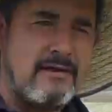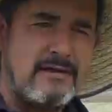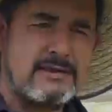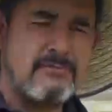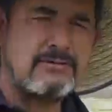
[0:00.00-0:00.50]

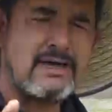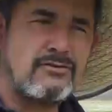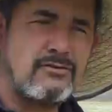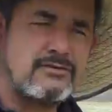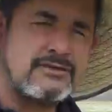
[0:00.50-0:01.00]
Estamos
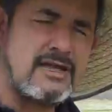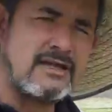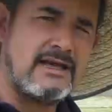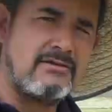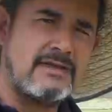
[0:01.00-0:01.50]
dando 100
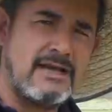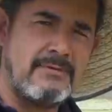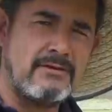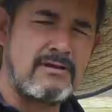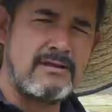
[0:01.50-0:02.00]
kilos de
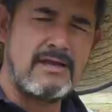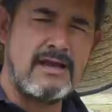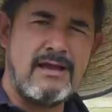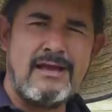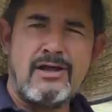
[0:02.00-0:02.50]
alimento al día,